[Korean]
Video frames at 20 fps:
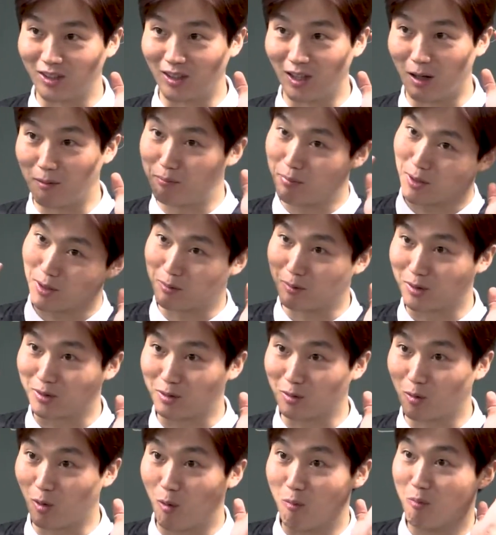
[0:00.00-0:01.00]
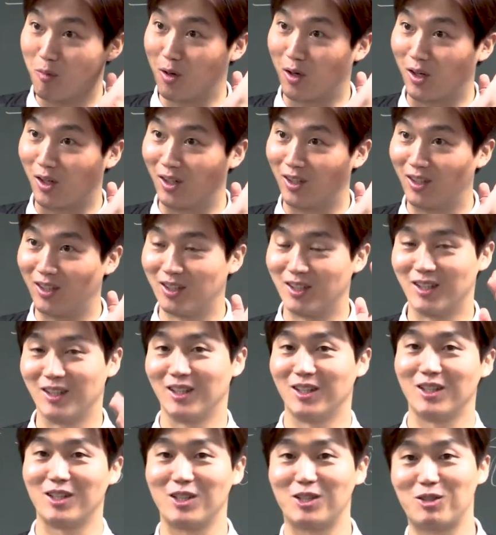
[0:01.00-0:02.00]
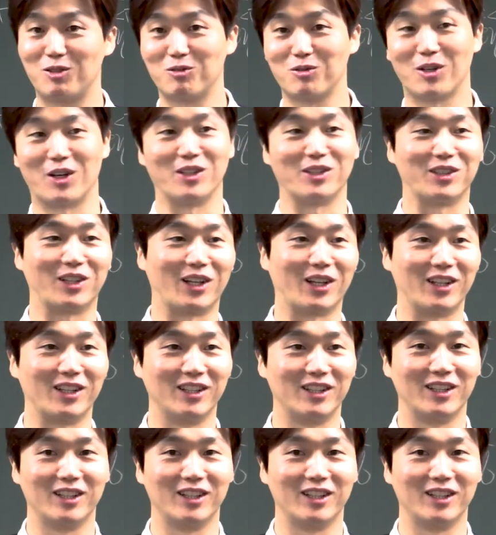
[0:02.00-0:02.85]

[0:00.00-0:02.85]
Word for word: 아빠랑 맞아. 엄마. 이 친구가 이제